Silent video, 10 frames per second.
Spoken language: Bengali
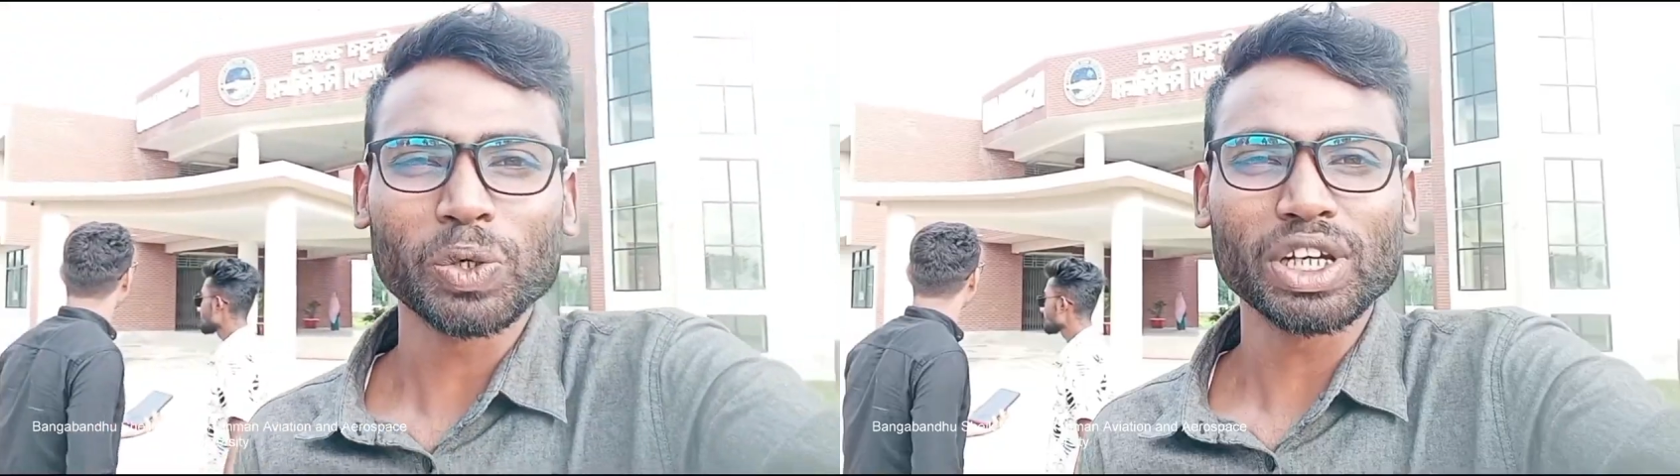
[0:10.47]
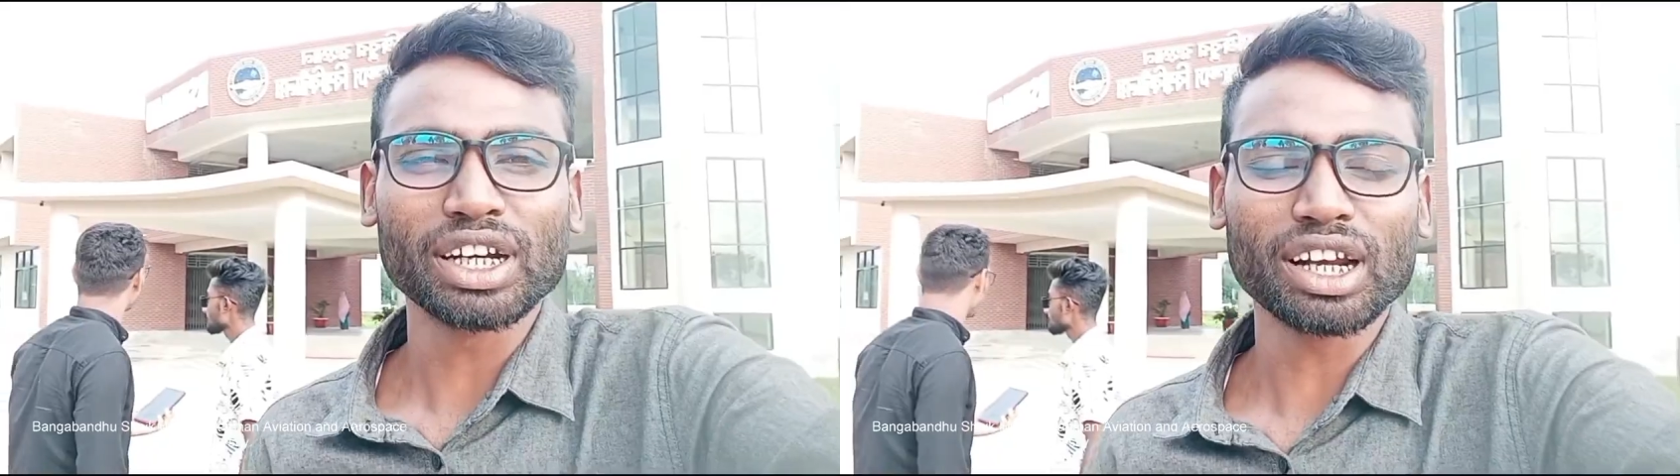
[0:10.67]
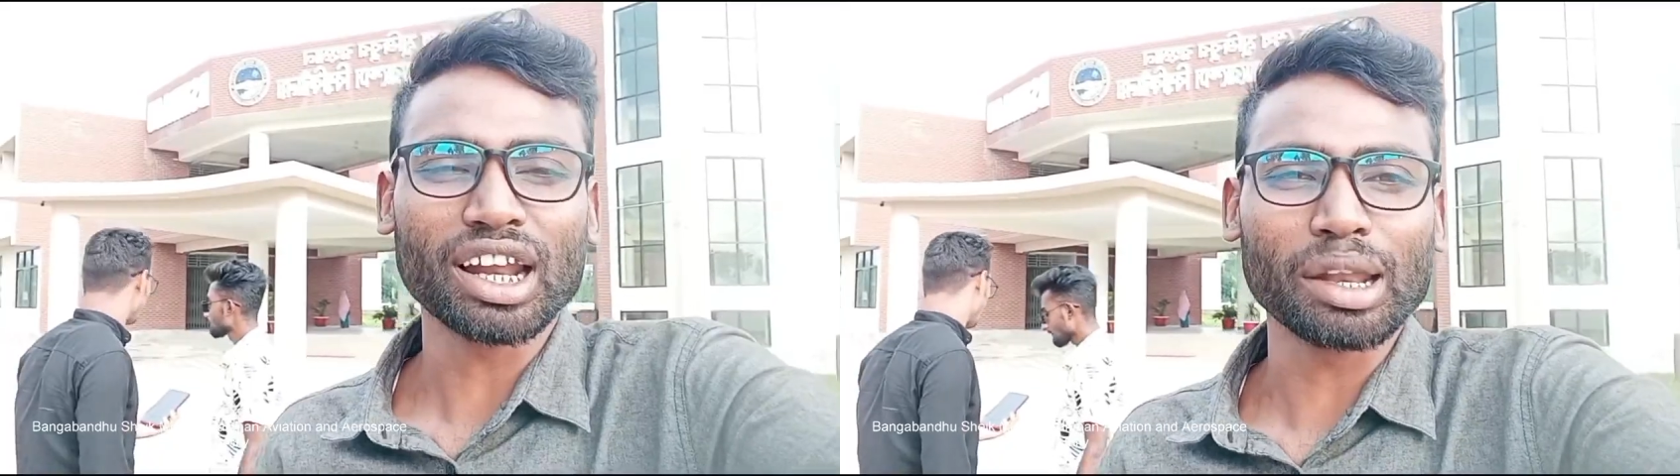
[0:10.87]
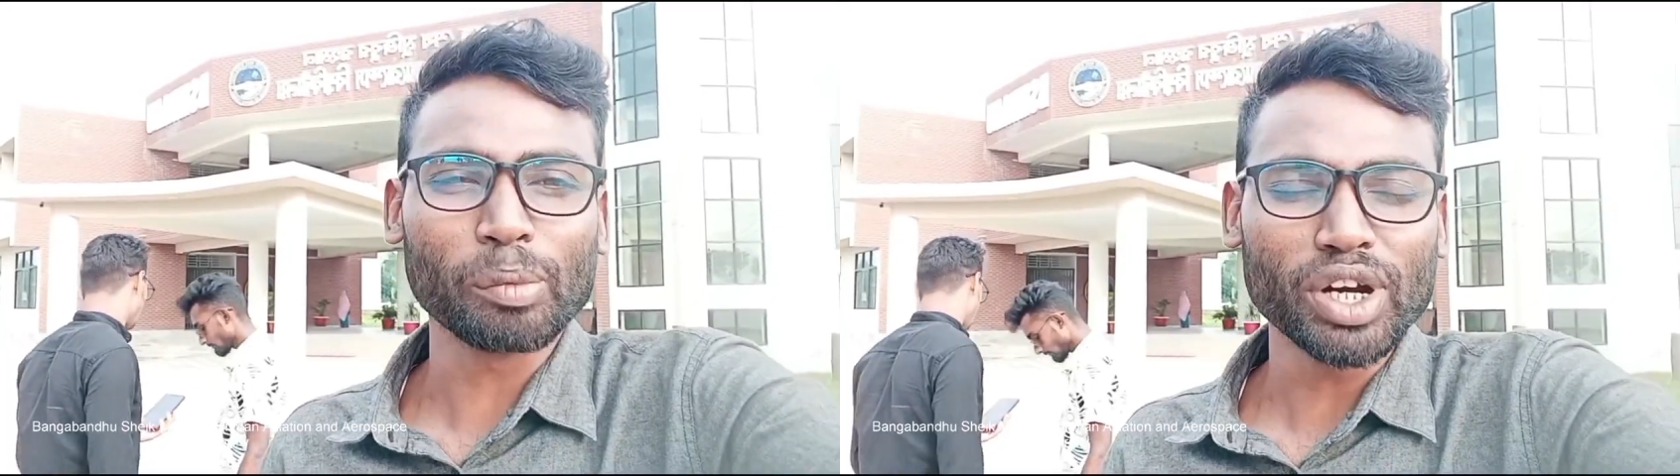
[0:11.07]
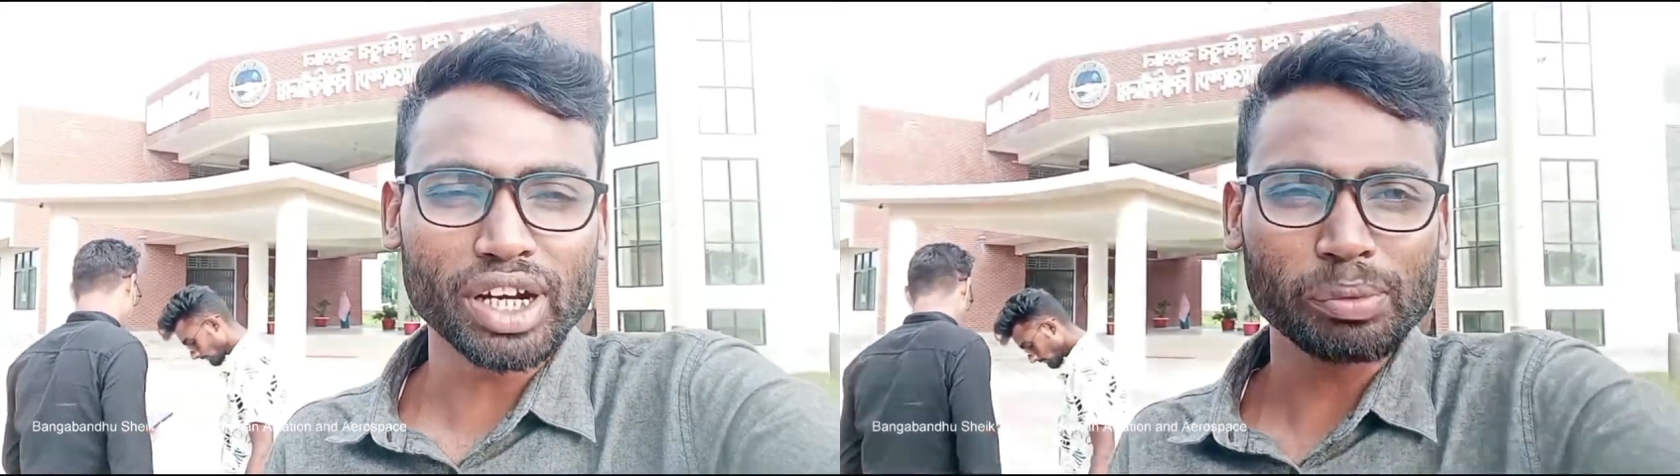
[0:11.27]
তো এটা
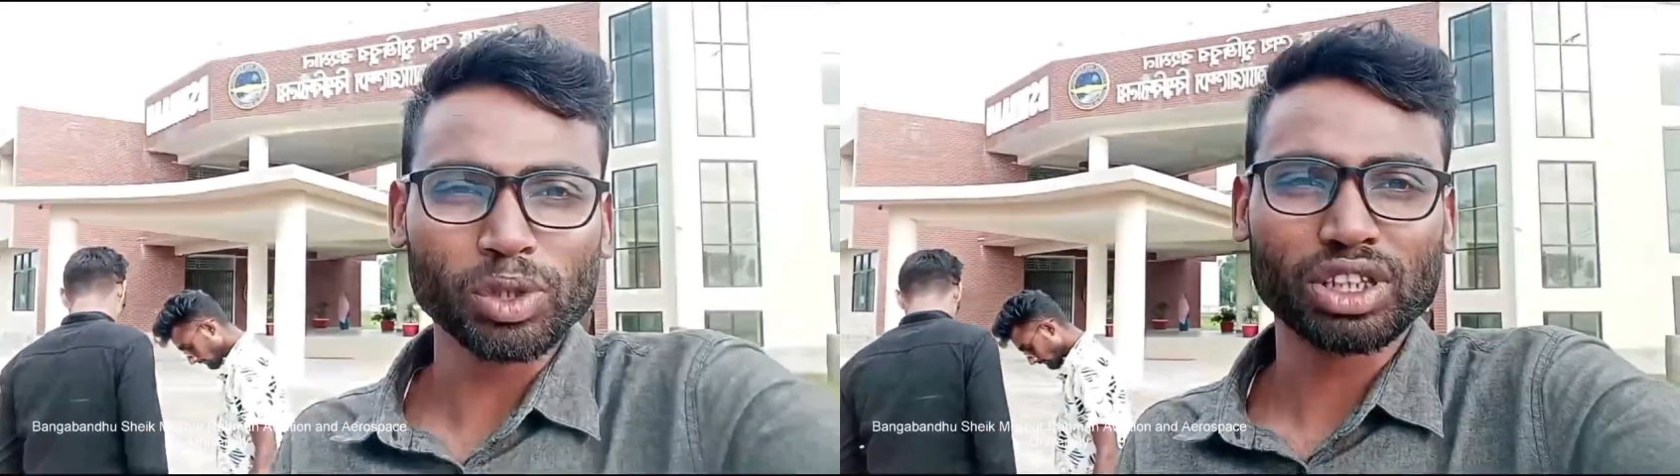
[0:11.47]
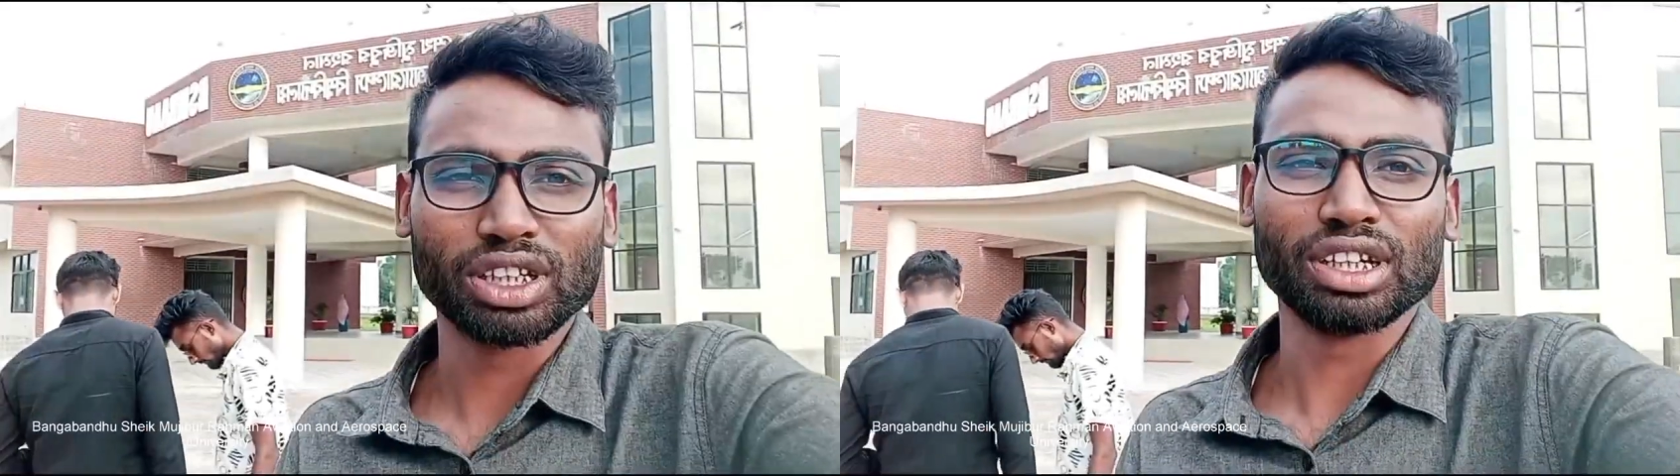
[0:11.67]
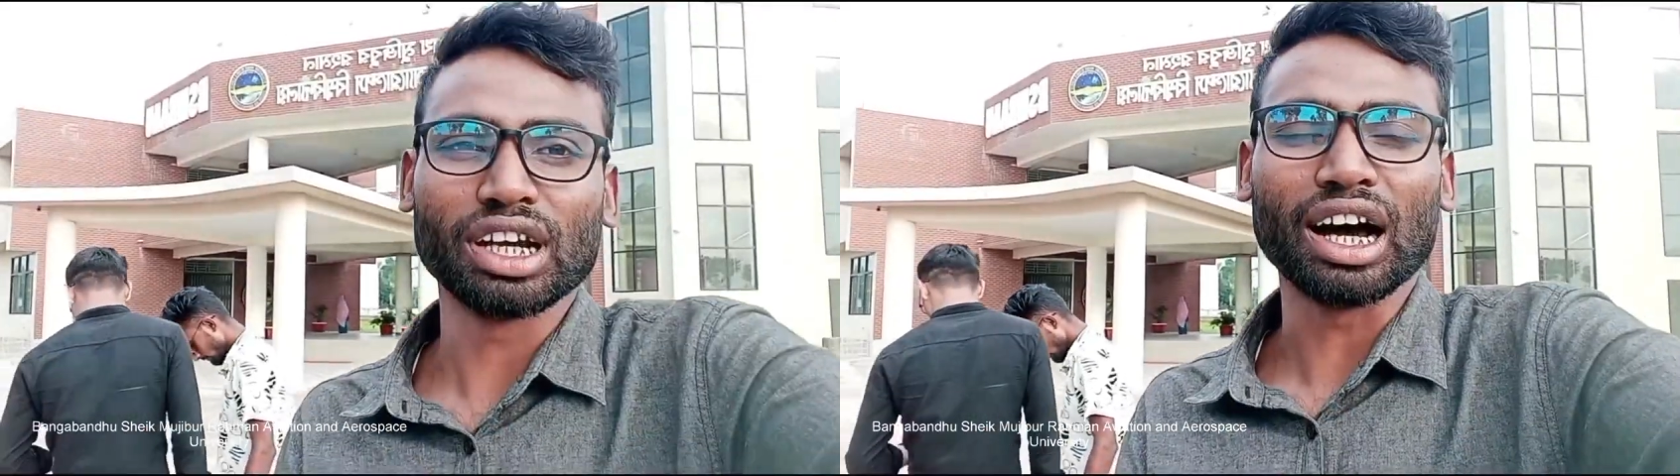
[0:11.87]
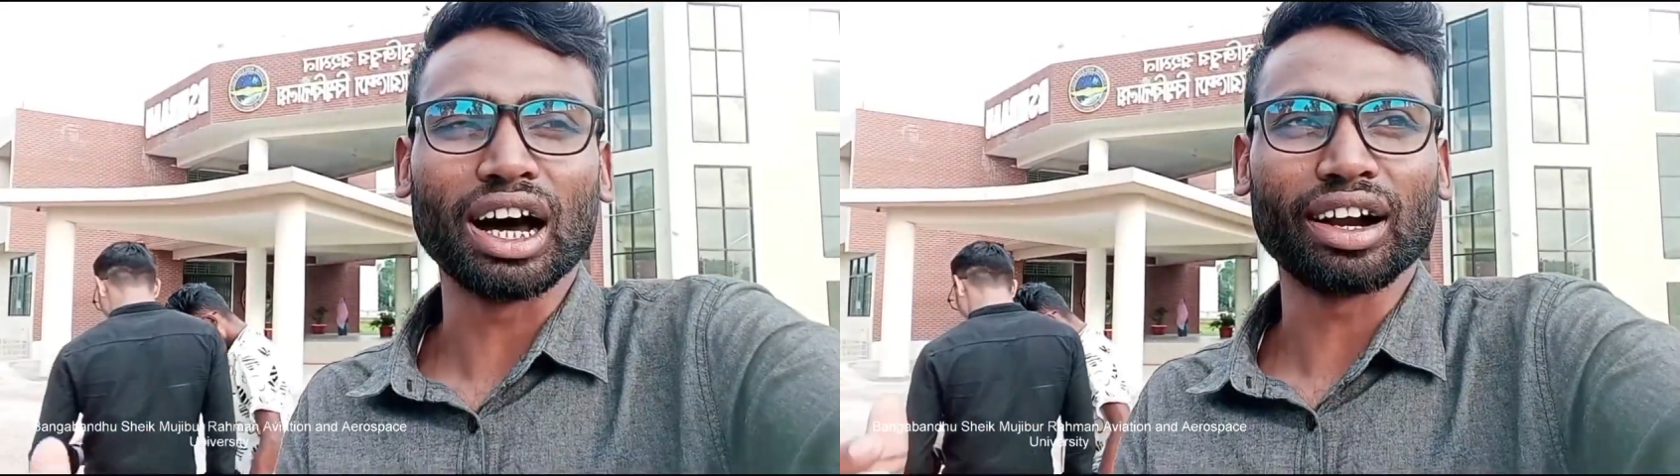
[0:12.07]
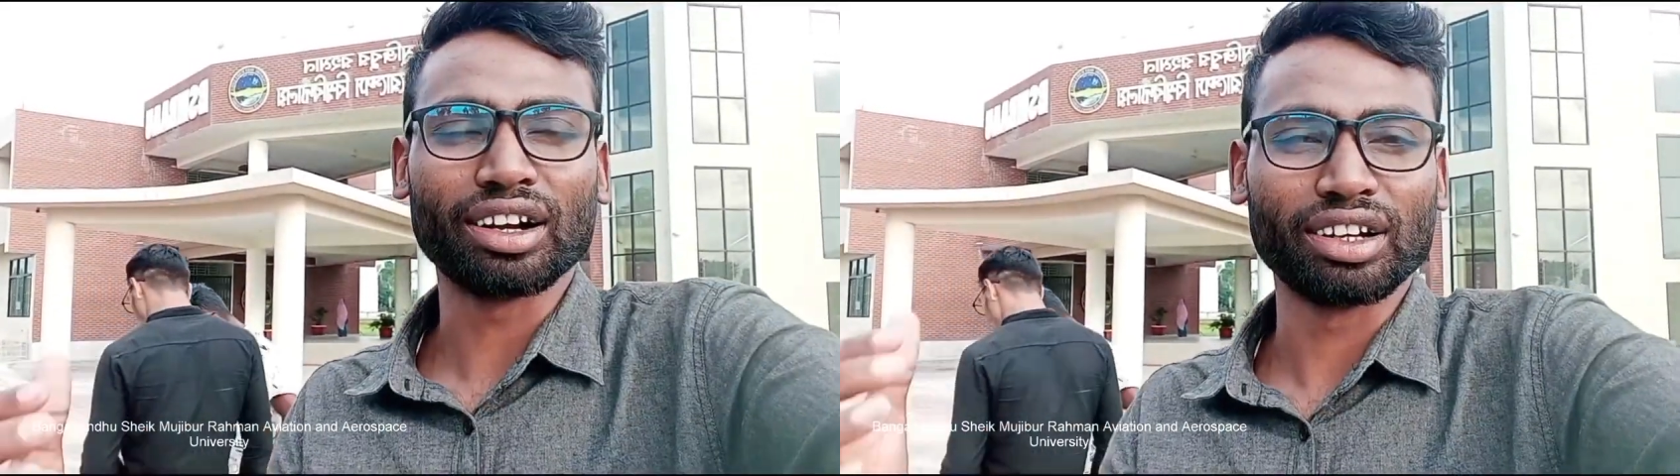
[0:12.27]
লালমনিহাটের মধ্যে
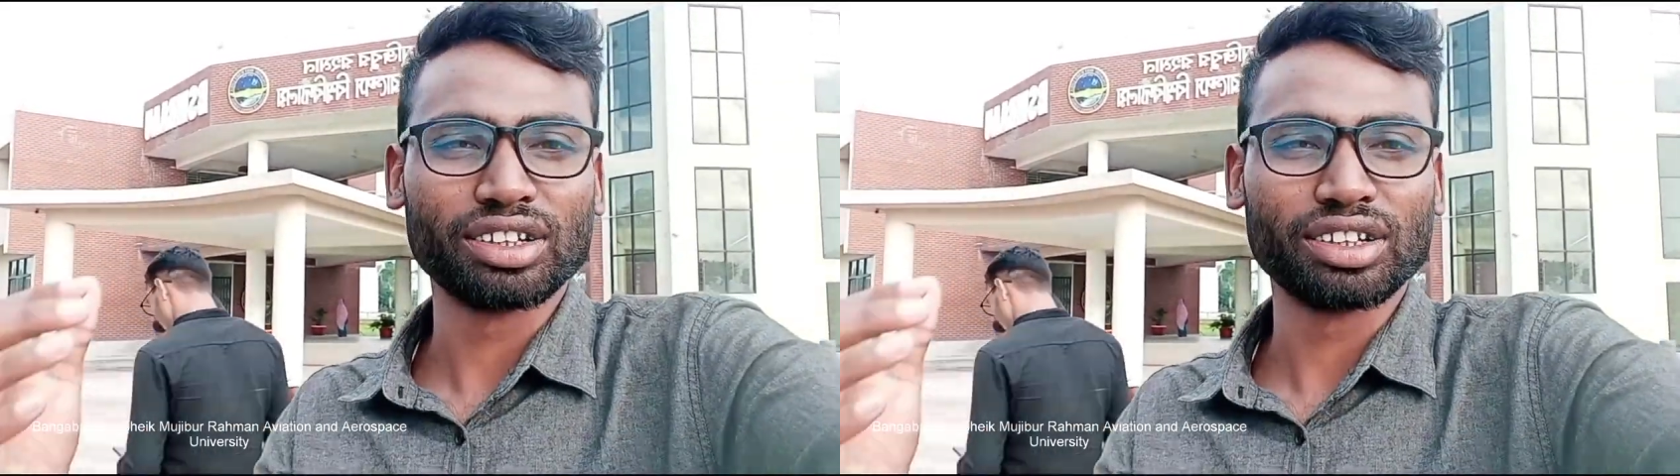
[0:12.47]
আর